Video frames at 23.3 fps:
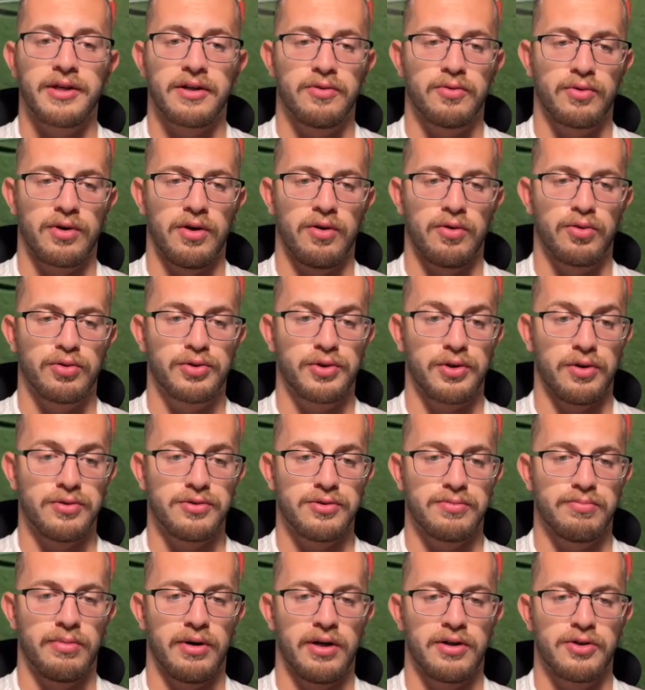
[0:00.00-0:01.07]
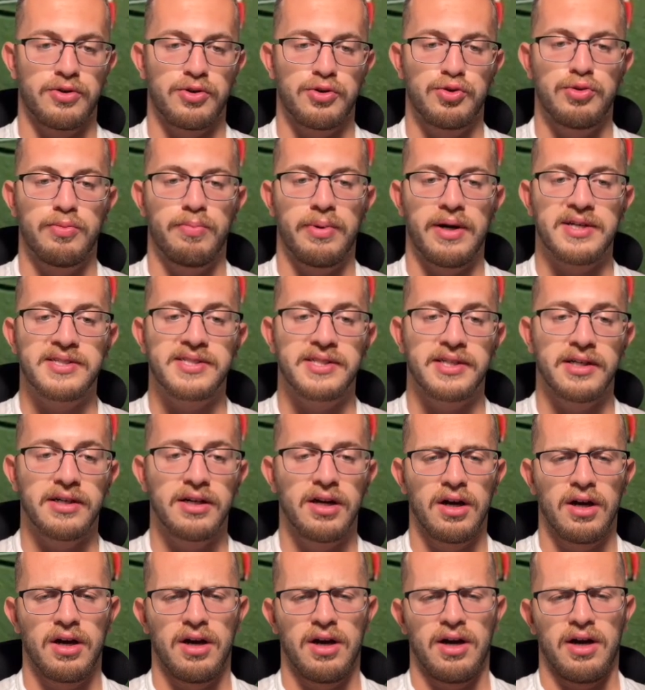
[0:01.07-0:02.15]
Donc là en l'occurrence bah, je suis placé
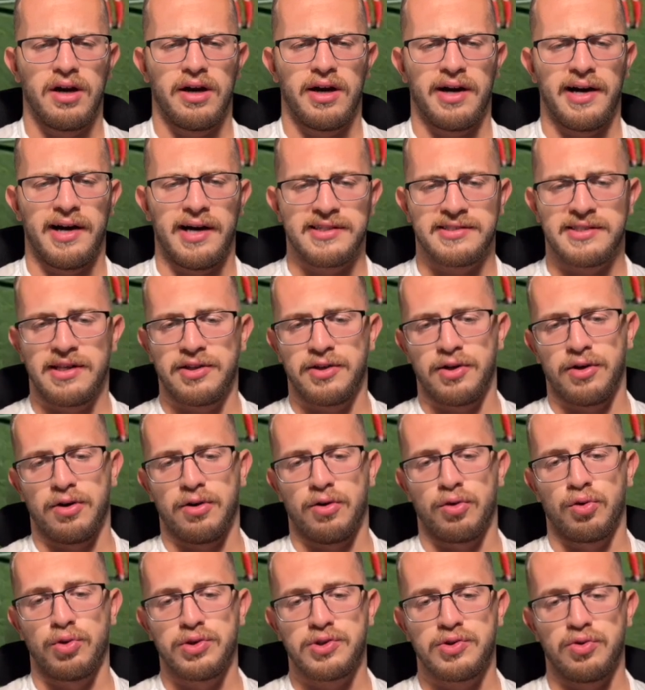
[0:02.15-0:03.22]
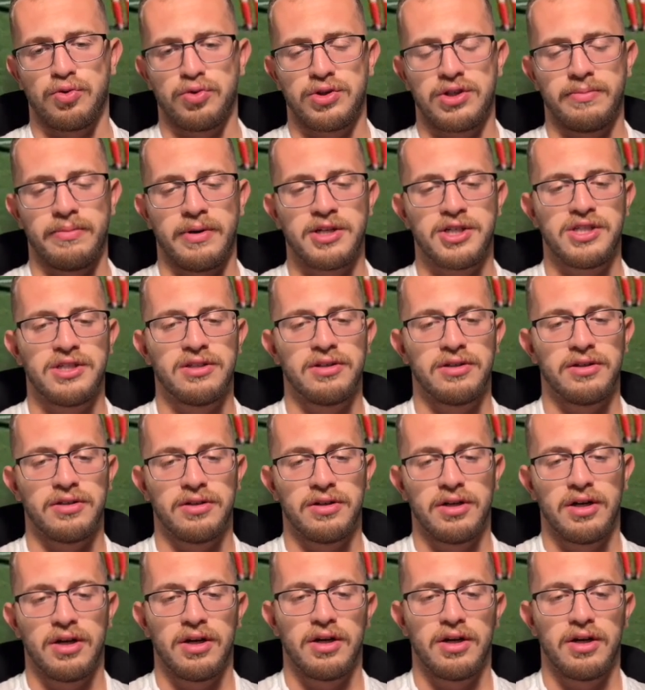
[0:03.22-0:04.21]
à 7 h En gros si on imagine